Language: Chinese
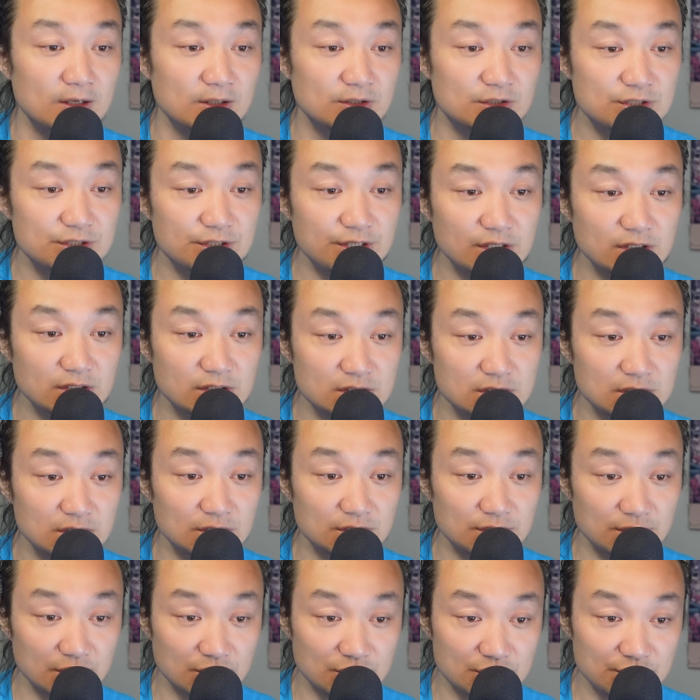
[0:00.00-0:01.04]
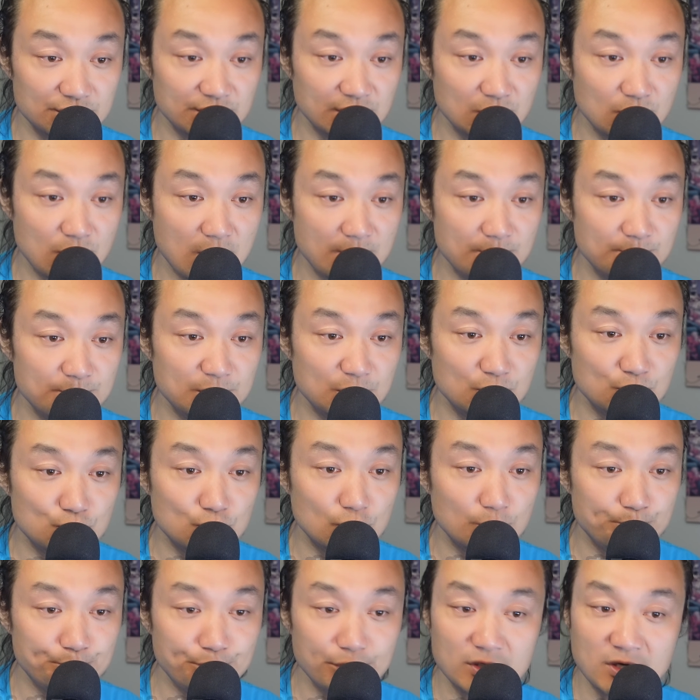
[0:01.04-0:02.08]
执行时，这个执行官必
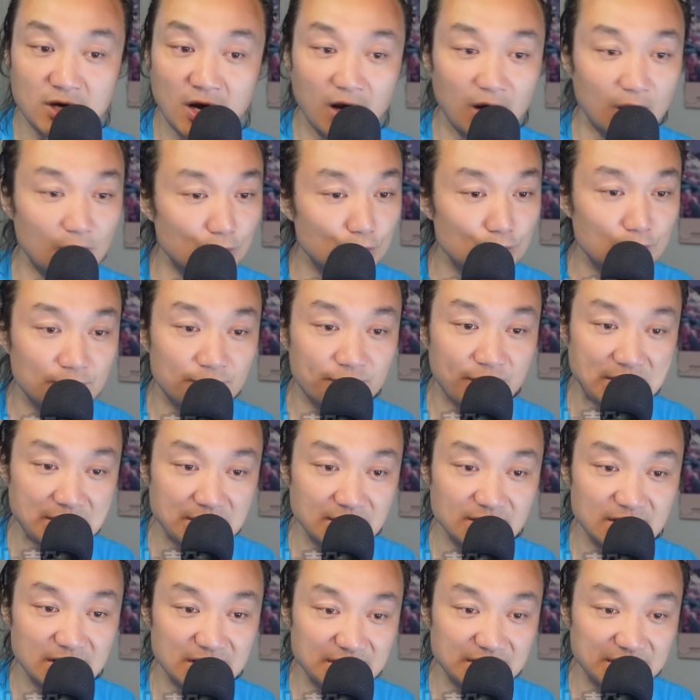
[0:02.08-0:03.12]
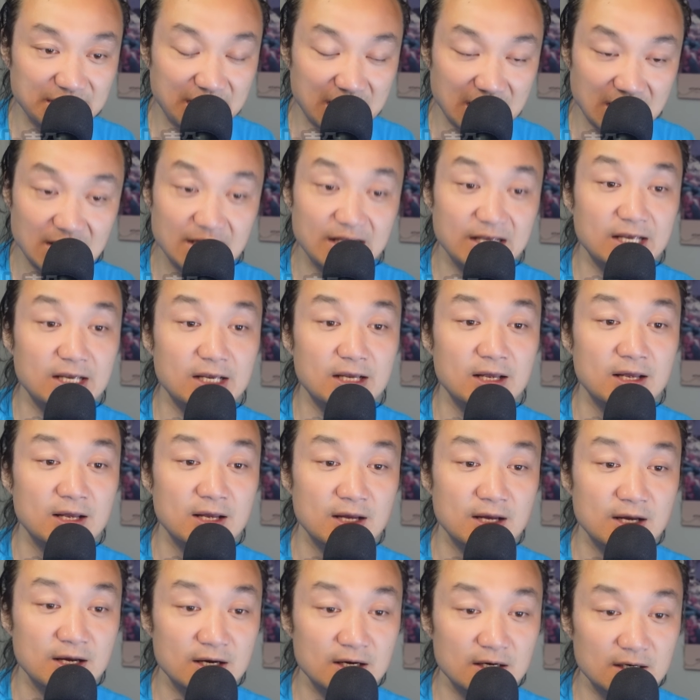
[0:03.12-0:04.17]
须不考虑犯人的年龄
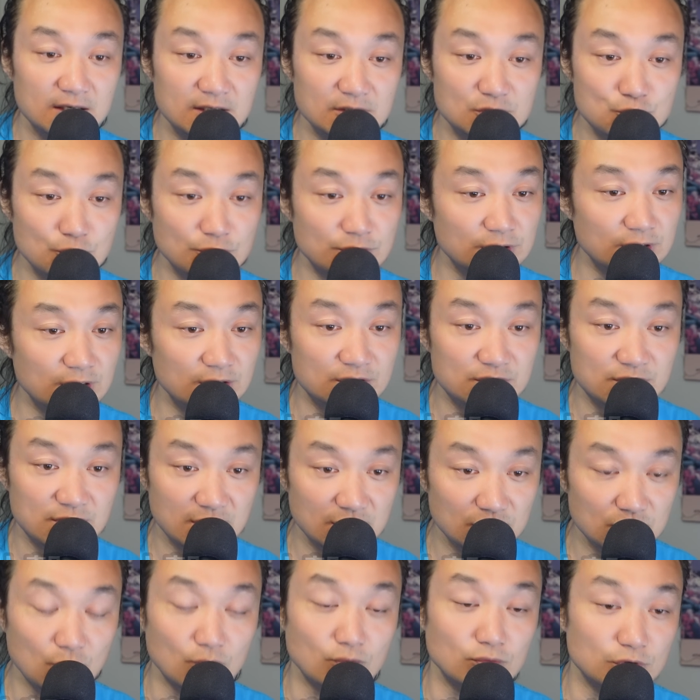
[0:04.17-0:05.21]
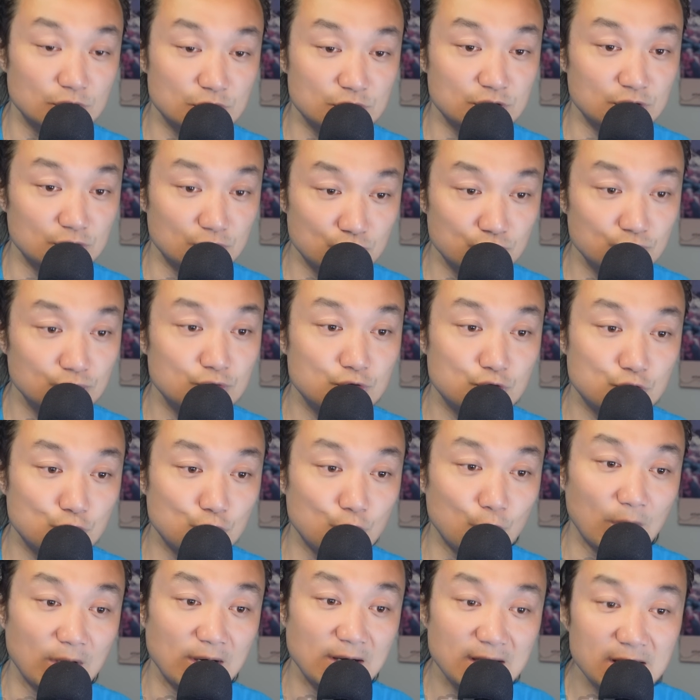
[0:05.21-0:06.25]
和罪行的轻重，使出
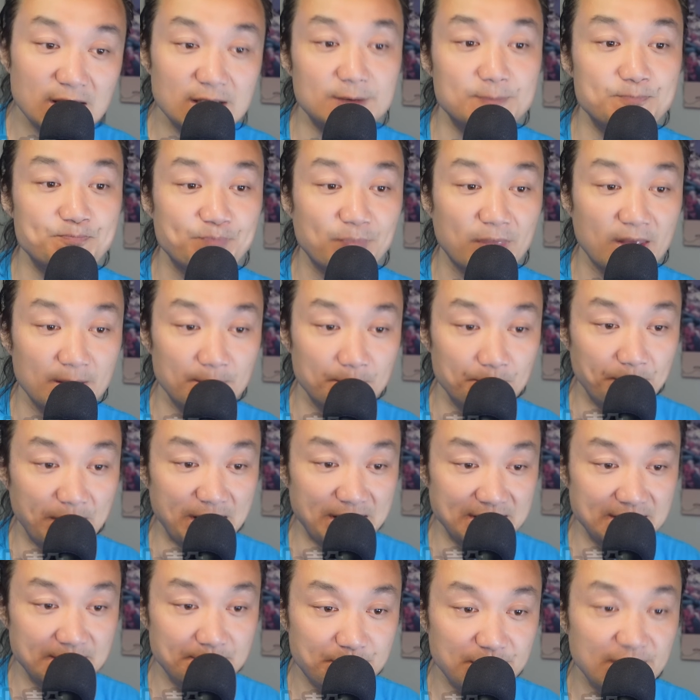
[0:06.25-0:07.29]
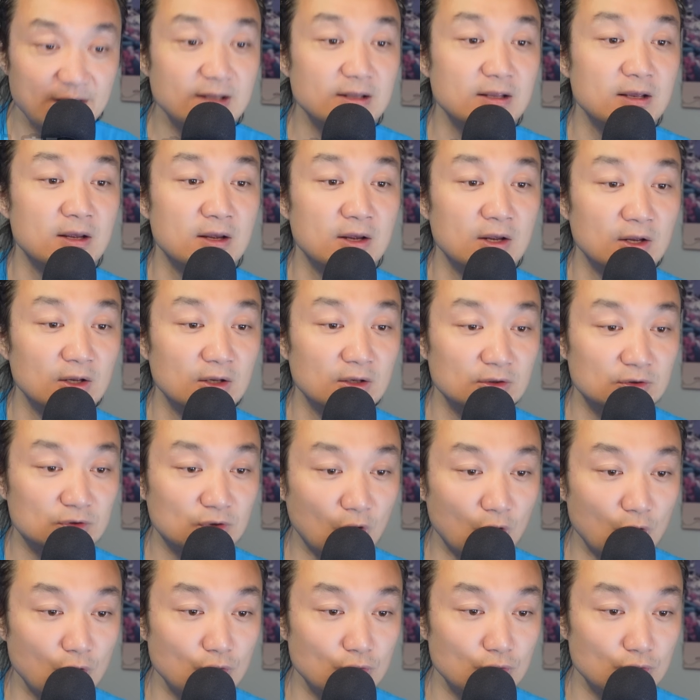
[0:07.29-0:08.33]
全力，每一边
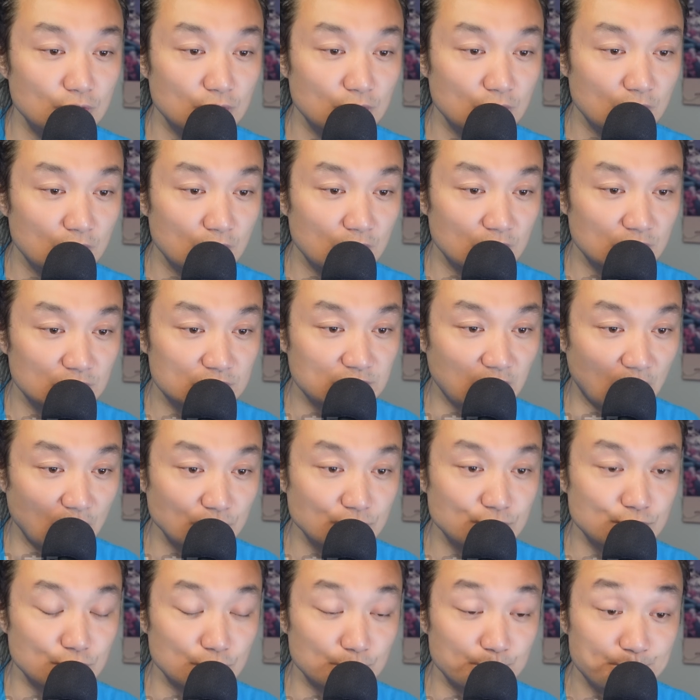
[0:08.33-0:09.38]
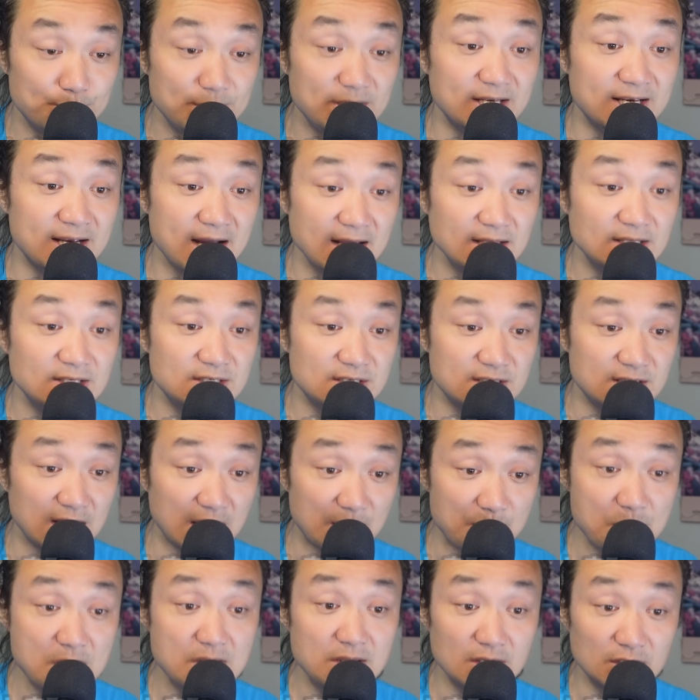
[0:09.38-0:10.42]
都少许避开
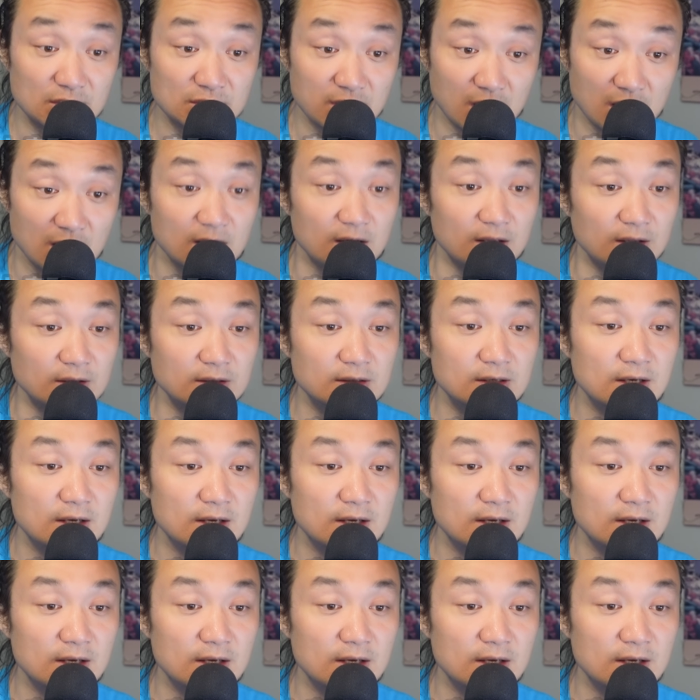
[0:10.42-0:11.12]
前面的伤痕，